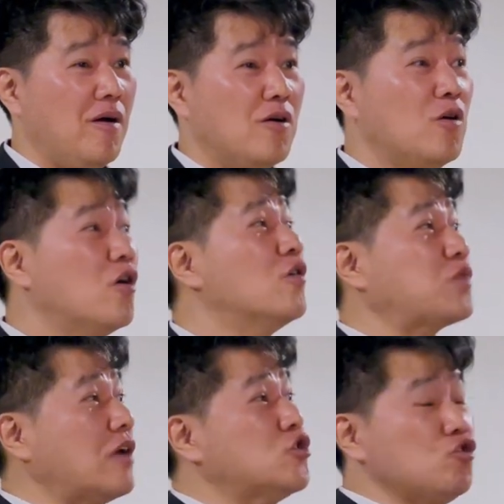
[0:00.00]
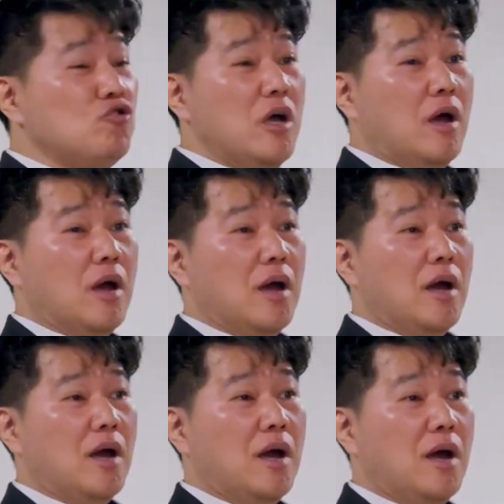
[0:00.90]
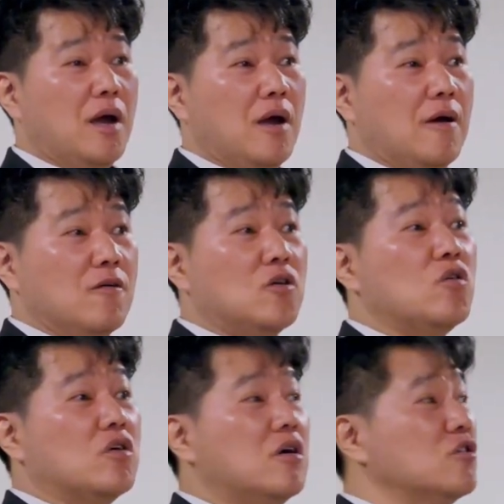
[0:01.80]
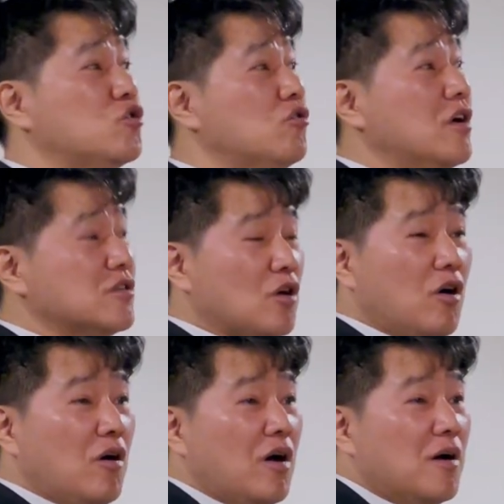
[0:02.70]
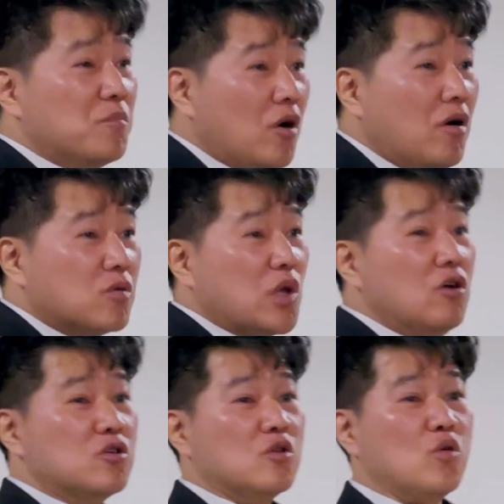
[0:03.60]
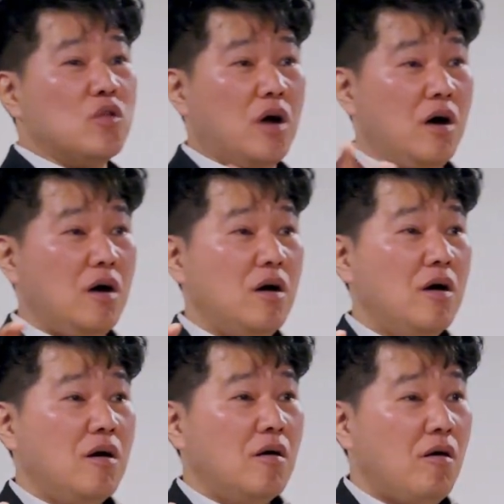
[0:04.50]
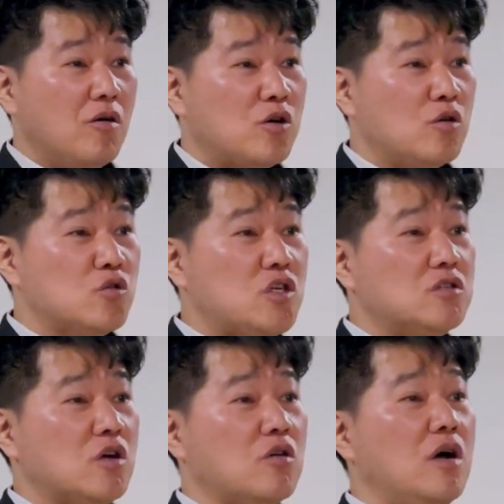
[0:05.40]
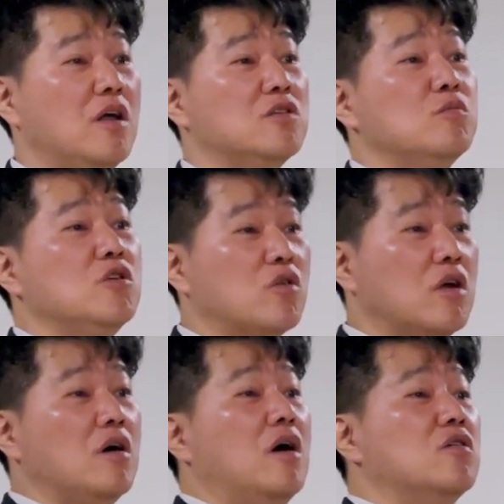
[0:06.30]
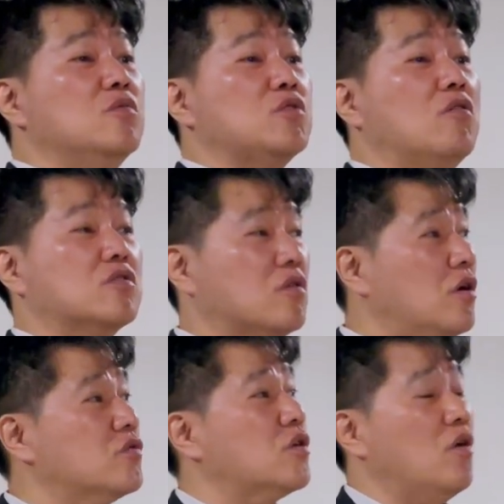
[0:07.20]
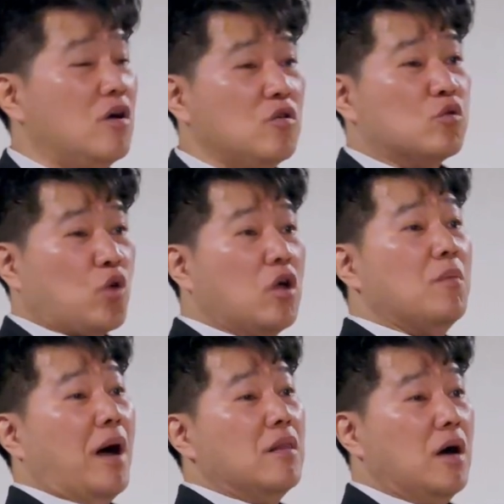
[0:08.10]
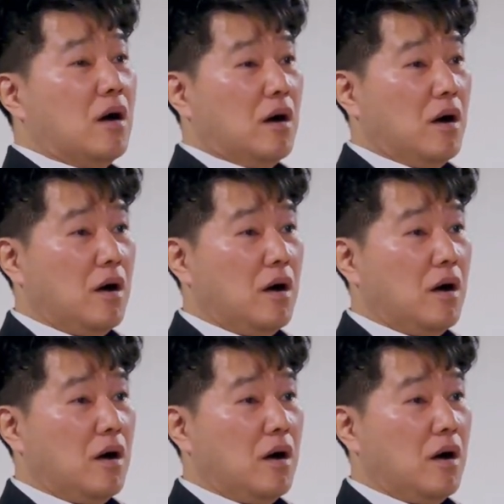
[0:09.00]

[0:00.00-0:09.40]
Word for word: 그걸 다 추구해. 그리고 그걸 추구해서 뭐 대원 기도나 어 그리고 실제로 하나님 이렇게 하는 음성을 들었어요 하는 거 되게 많아.